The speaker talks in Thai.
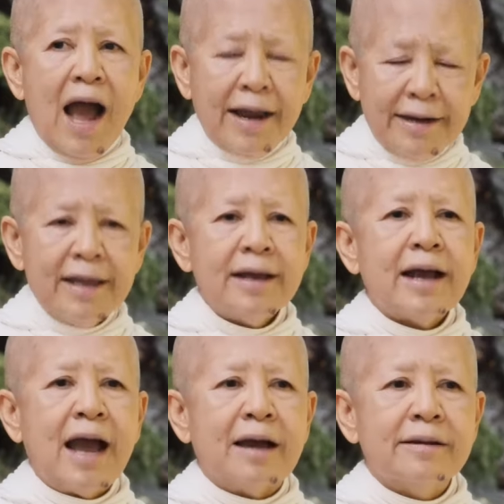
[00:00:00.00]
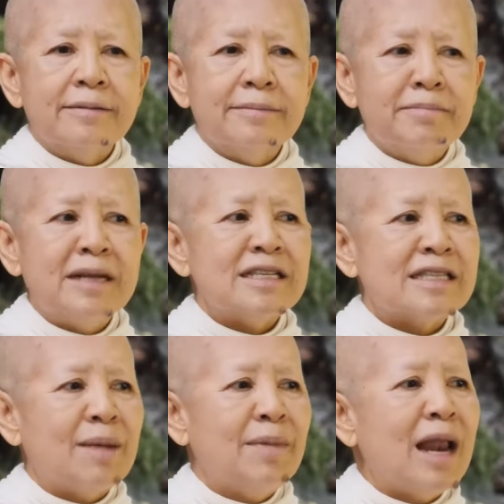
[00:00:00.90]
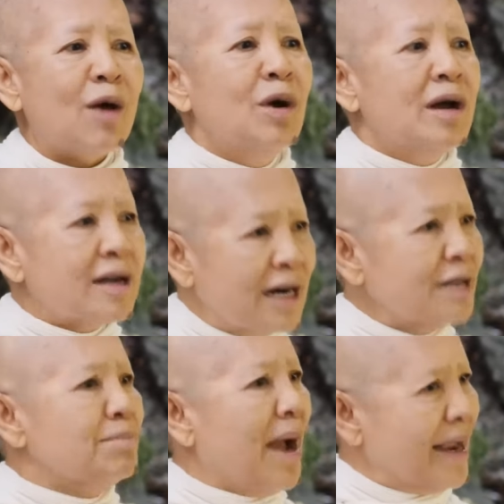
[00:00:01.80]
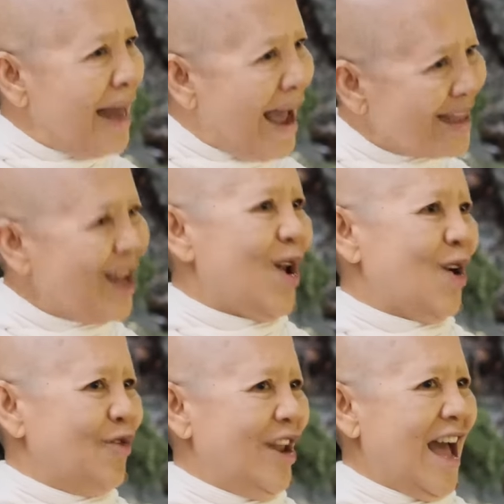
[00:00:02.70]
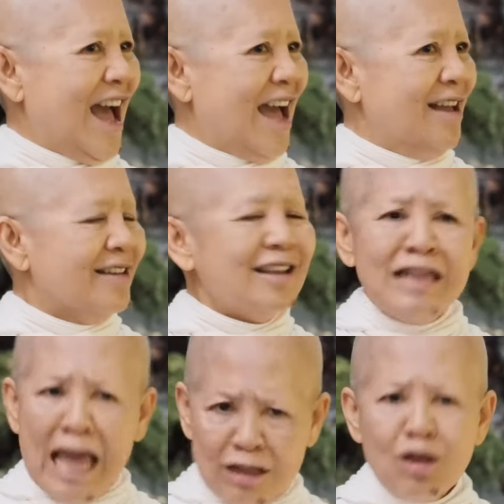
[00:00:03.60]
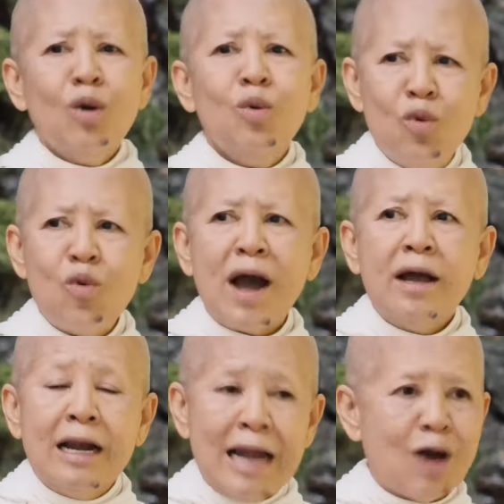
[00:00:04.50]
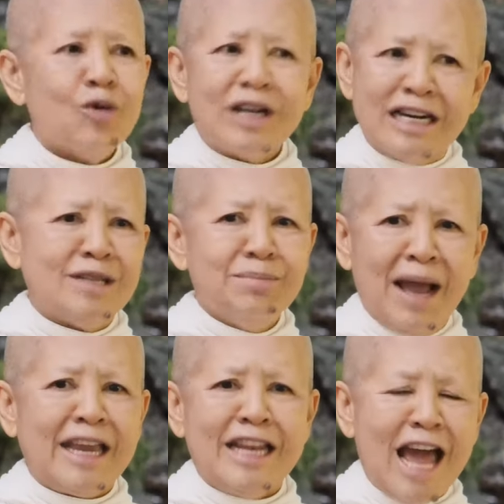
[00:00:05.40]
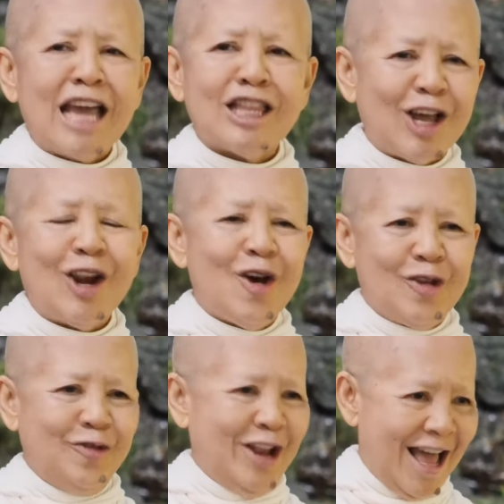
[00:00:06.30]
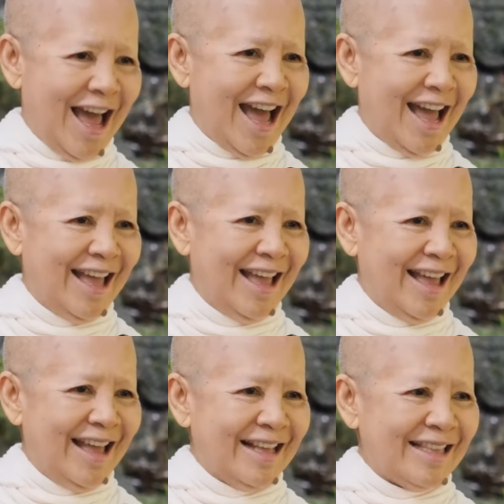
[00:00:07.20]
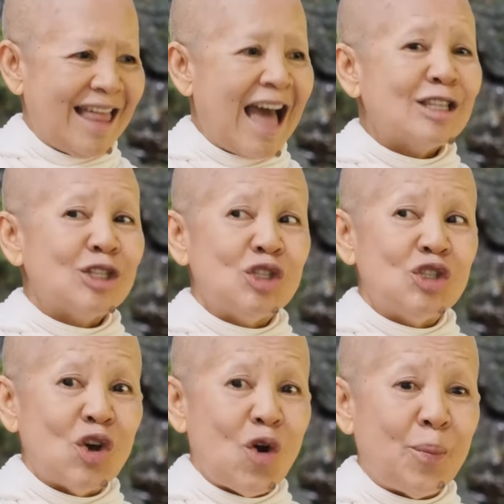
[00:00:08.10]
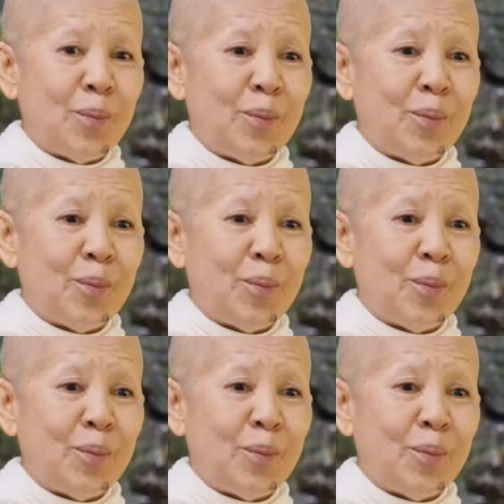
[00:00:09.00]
อันเนี้ยค่ะมันจะทำให้เราเกิดใหม่ได้ตลอดเวลานั้นเด็กต้องรู้ว่าเราเกิดใหม่ได้ตลอดเวลาถ้าจบ